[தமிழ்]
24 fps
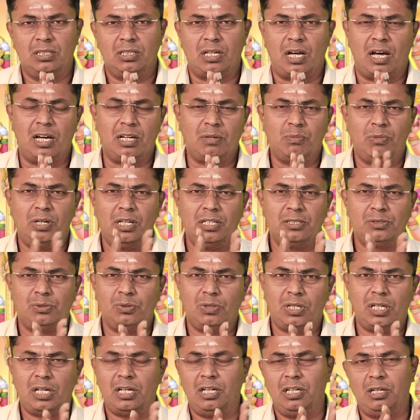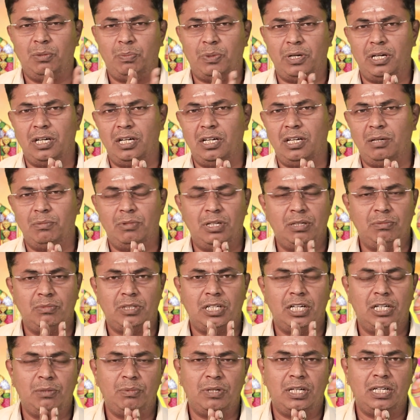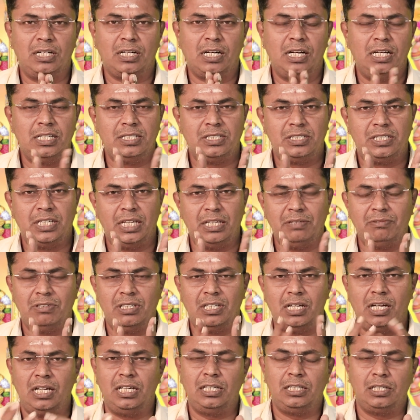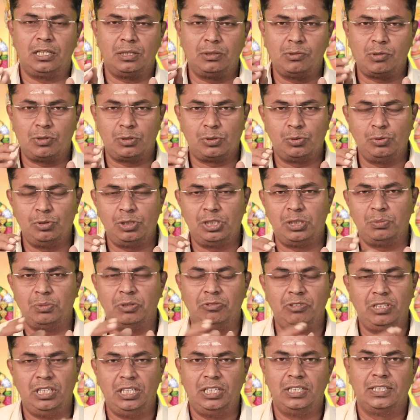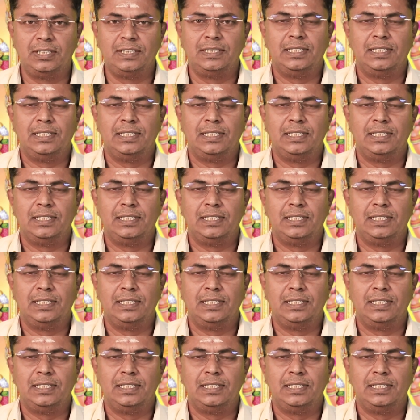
நார்மலாக சுக்கரனுக்கு பன்னெண்டாம் இடம் கெடுபலன்களை செய்வதில்லைங்கிறது ஒரு சூட்சும விதி